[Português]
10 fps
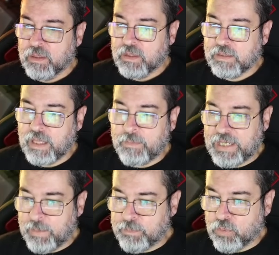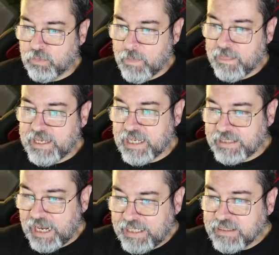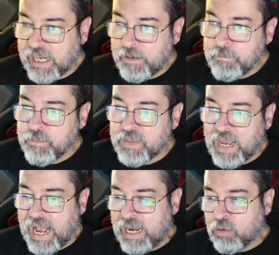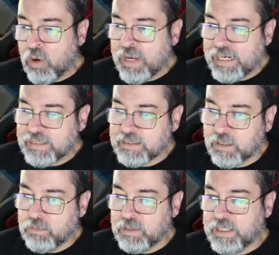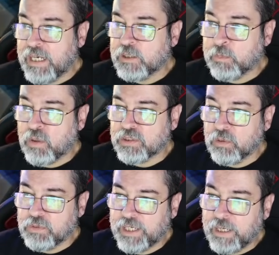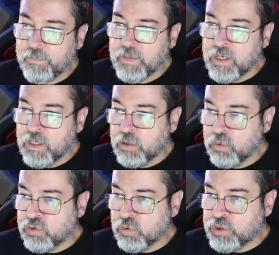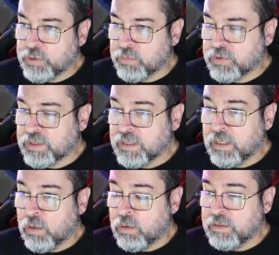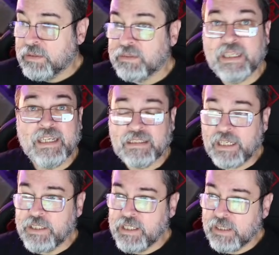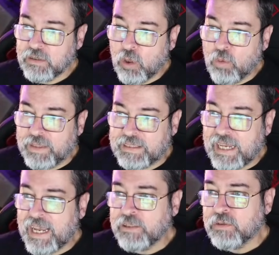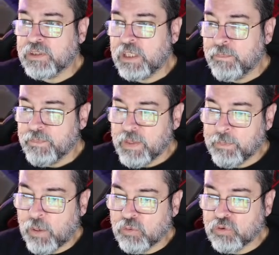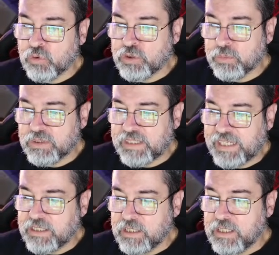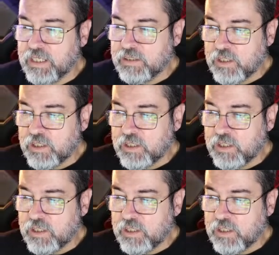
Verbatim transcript: na minha pool e analisar a correlação que eles possam ter nos últimos 30 dias ou até reduzir para os últimos sete dias e